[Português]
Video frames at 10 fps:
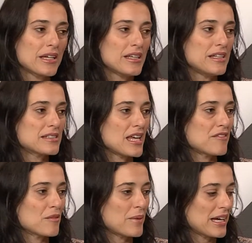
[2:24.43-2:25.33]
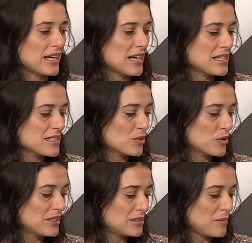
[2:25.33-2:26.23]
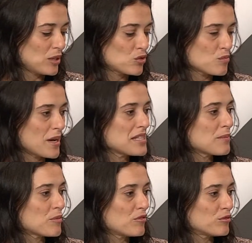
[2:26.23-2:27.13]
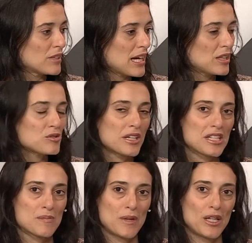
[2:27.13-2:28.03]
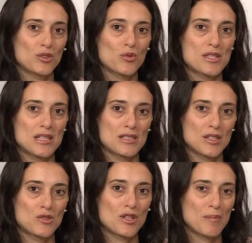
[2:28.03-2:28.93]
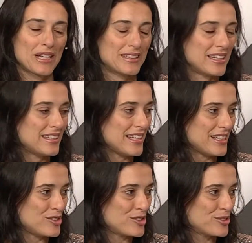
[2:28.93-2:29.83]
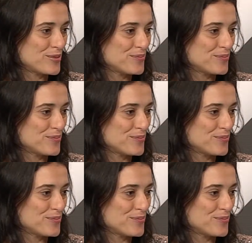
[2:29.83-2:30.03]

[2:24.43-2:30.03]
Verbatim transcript: para que eles levem para casa conhecimentos mais aprofundados a respeito do exercício da parentalidade.